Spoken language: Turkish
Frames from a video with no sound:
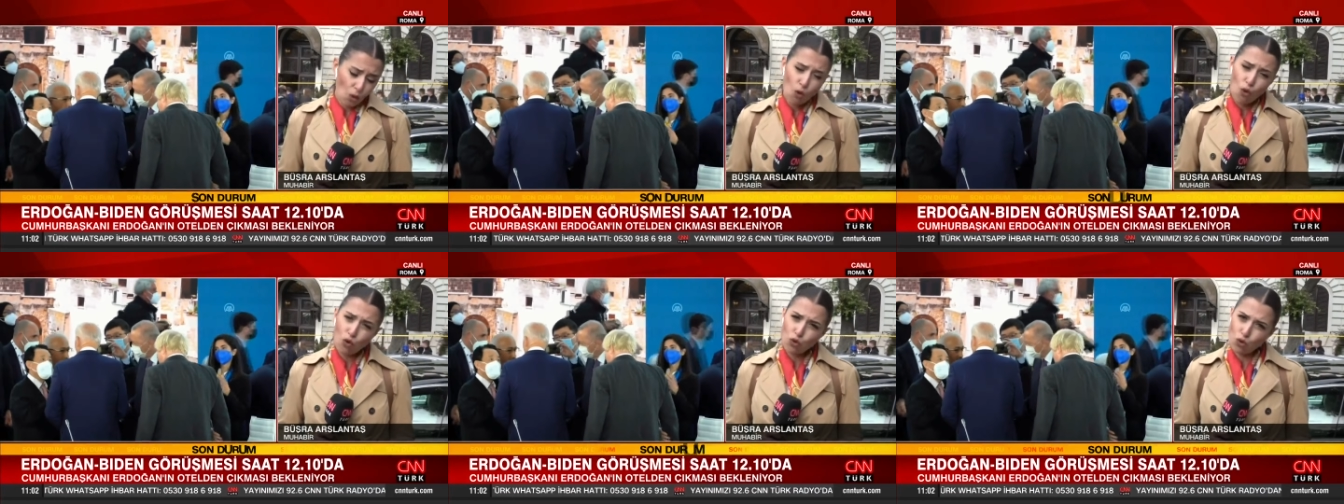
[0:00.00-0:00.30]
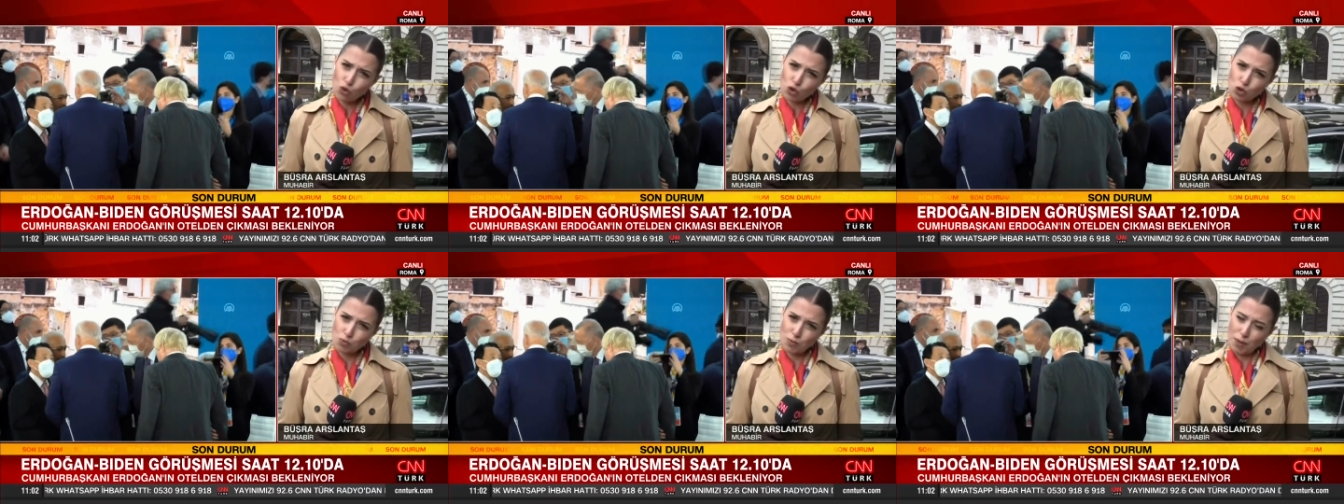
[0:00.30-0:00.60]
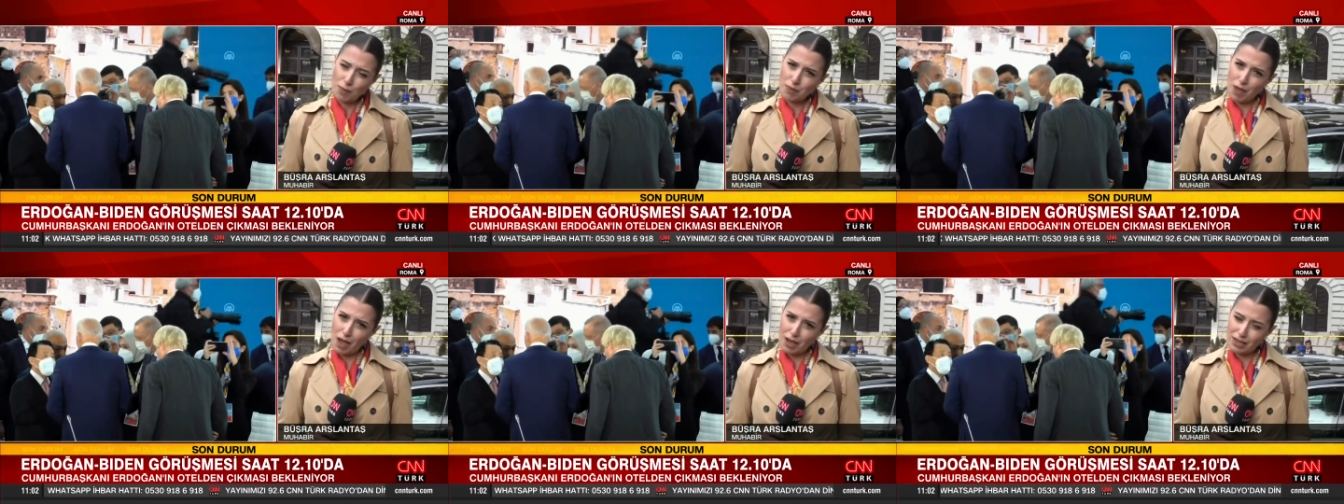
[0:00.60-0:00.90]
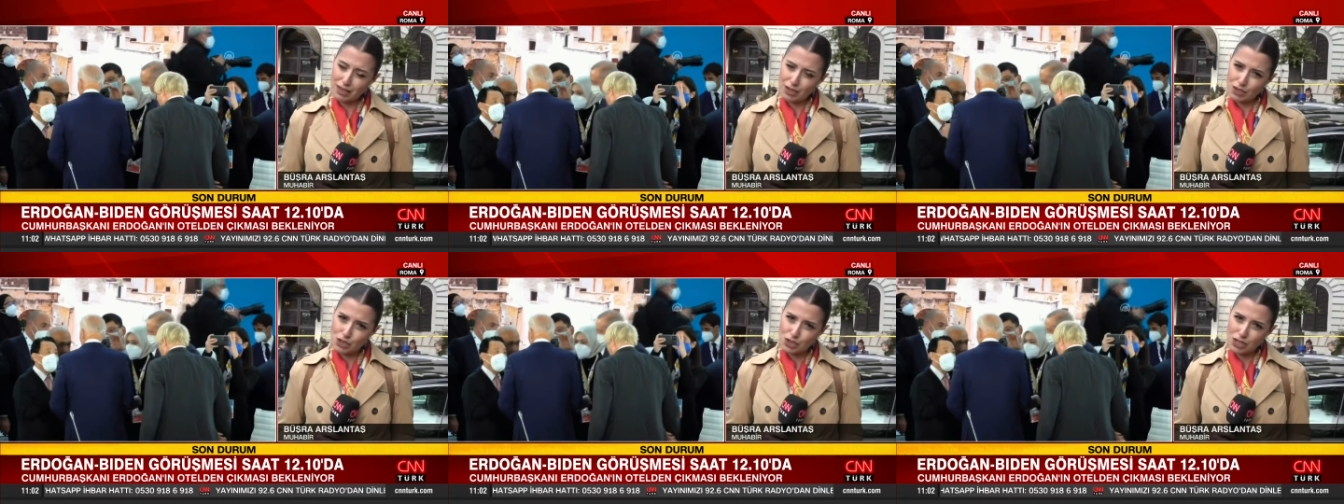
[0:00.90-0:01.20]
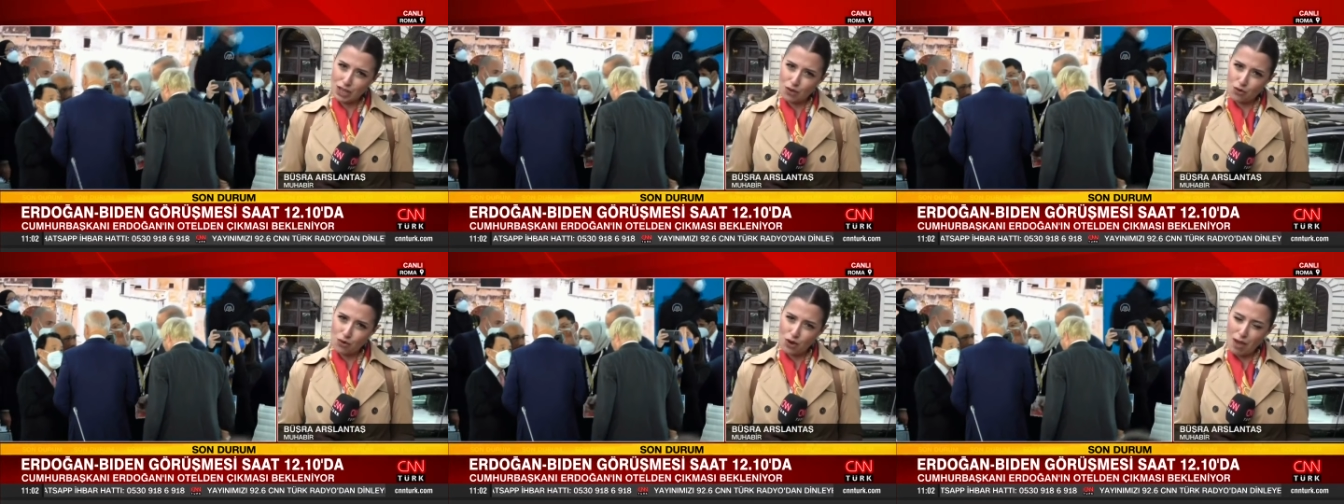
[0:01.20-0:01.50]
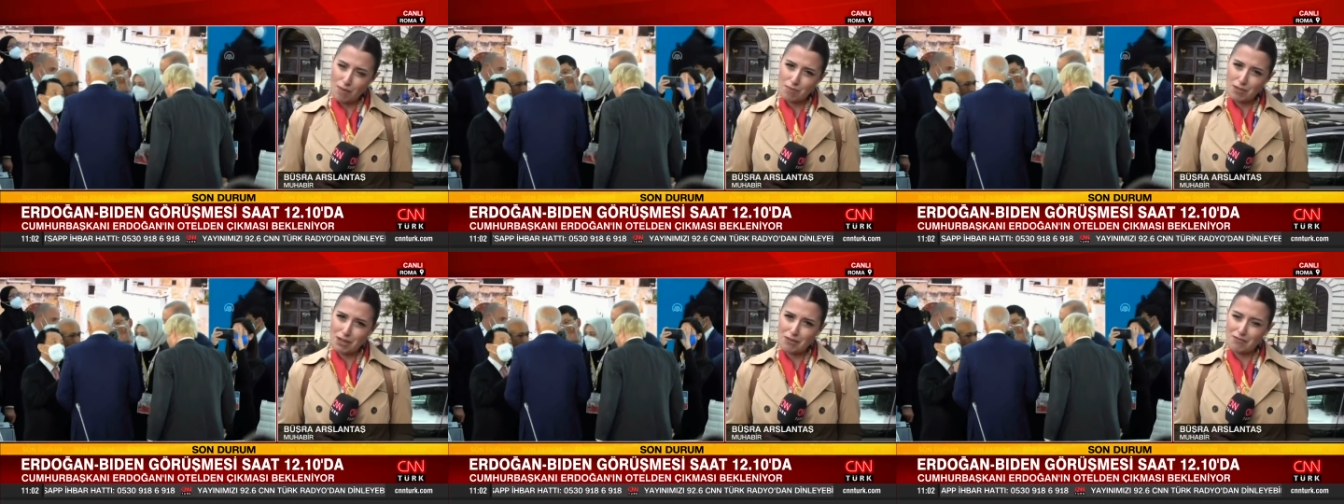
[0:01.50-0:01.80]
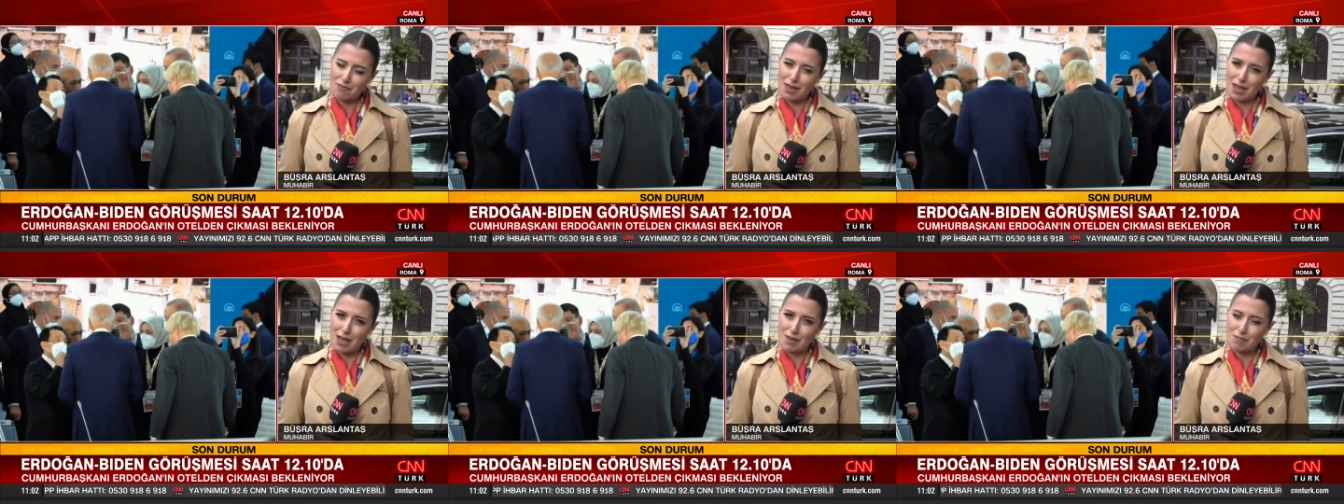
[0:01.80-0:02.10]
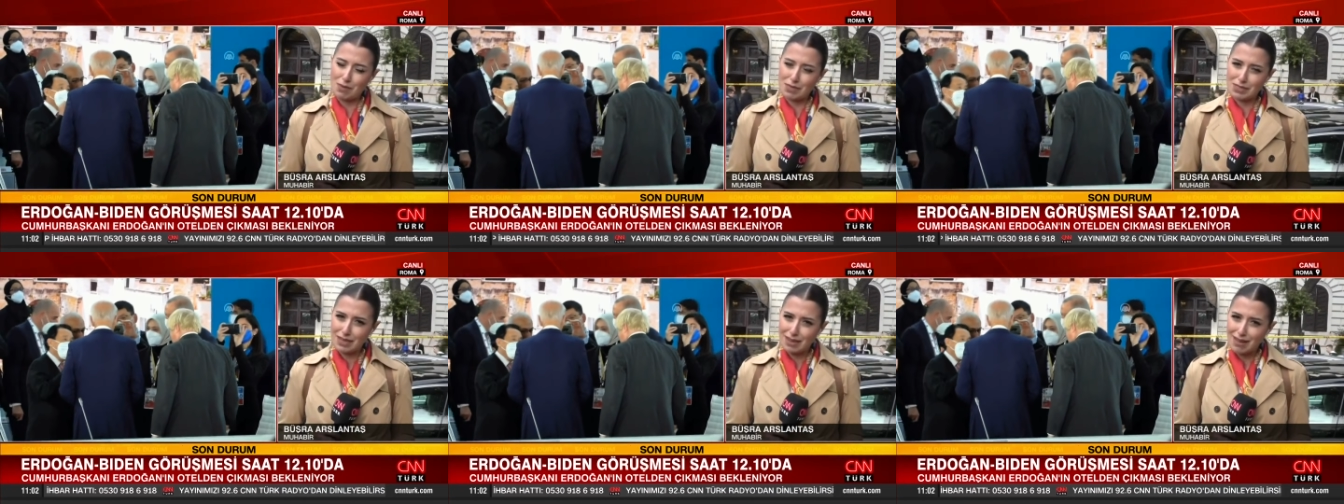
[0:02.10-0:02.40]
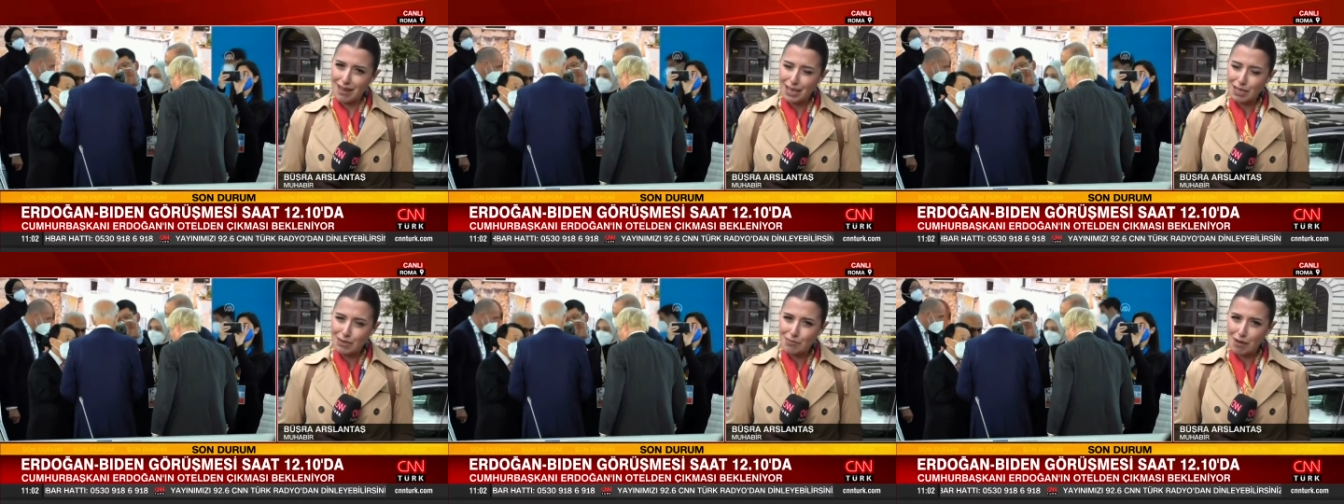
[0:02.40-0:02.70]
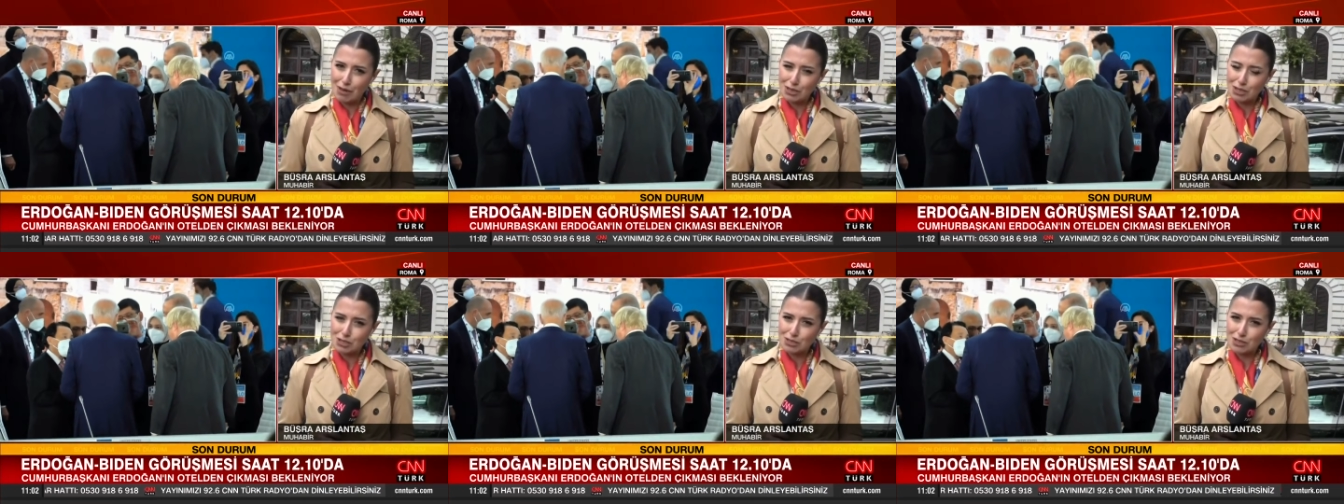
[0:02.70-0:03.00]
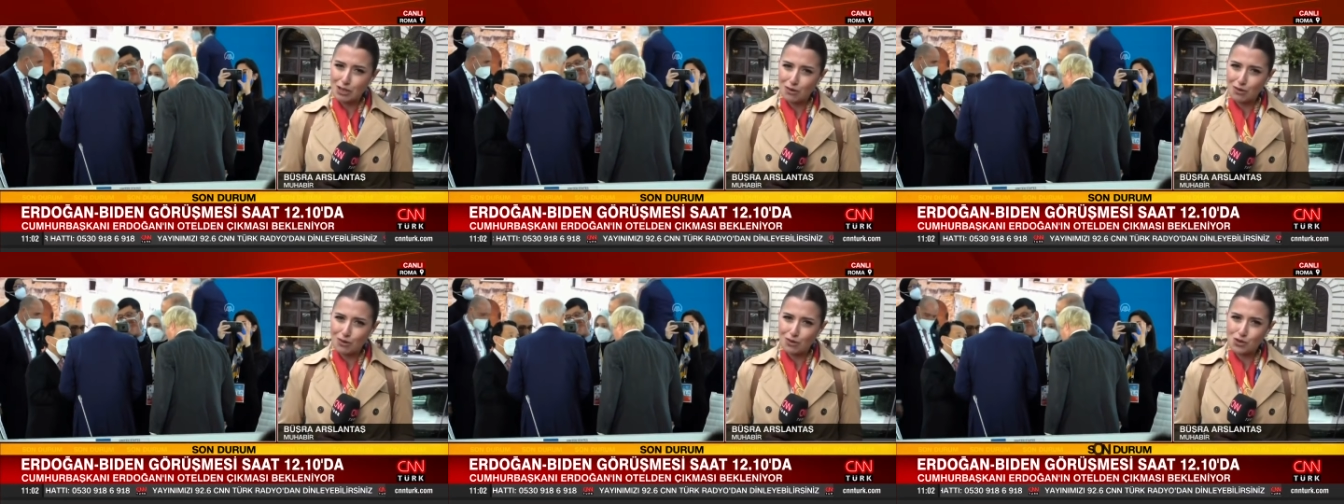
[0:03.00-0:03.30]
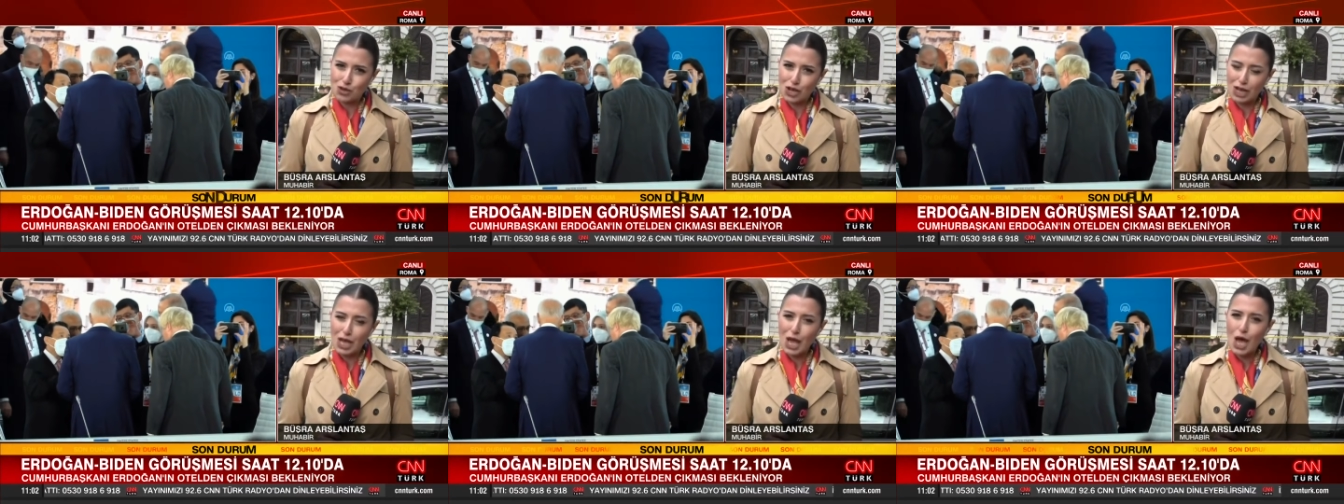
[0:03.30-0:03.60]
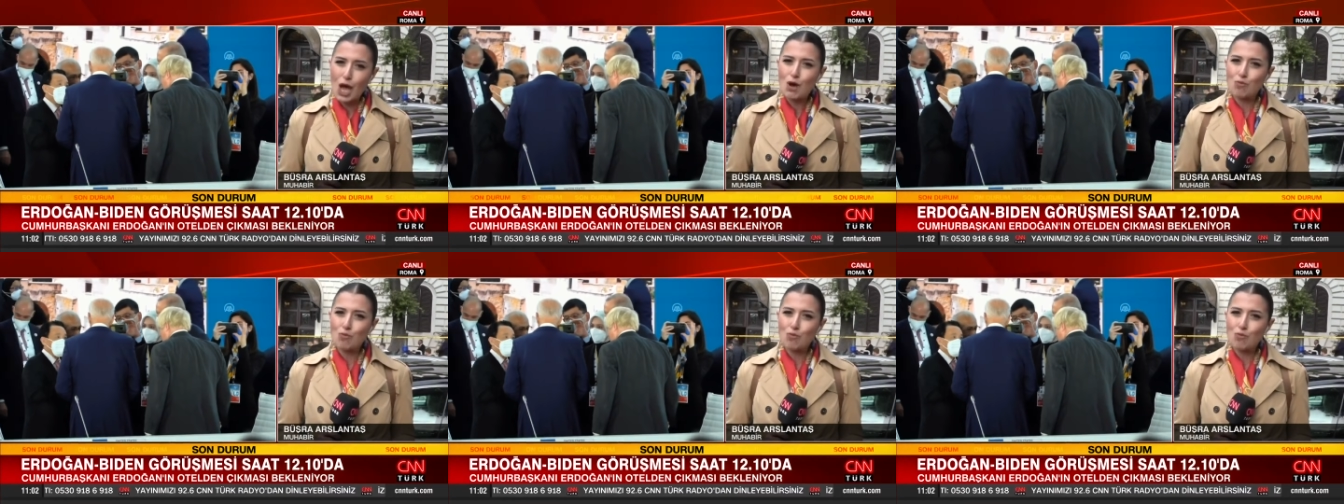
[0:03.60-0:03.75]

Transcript: o görüşme hangi açıdan önemli ve masada hangi başlıklar olacak